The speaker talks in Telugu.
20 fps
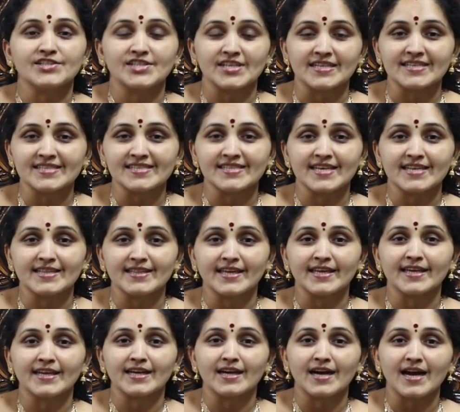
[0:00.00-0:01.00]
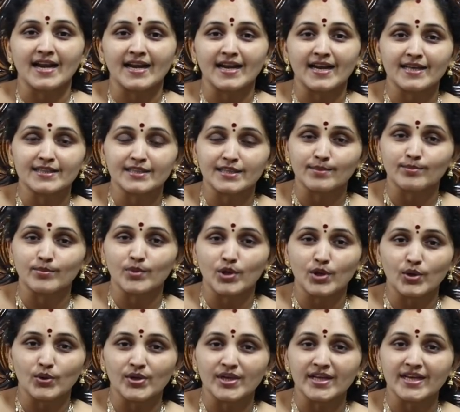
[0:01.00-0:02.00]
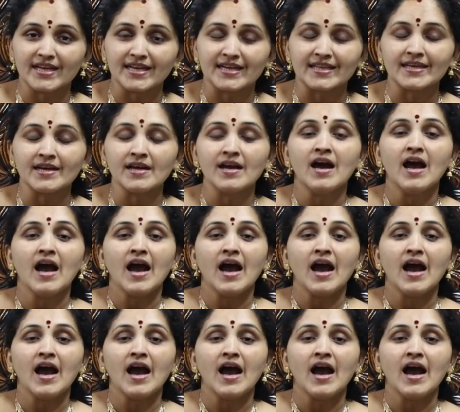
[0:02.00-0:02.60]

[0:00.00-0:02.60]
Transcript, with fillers: జెంట్స్ అయితే ఇంకా అన్న తమ్ముళ్ళు ఉంటారు కదా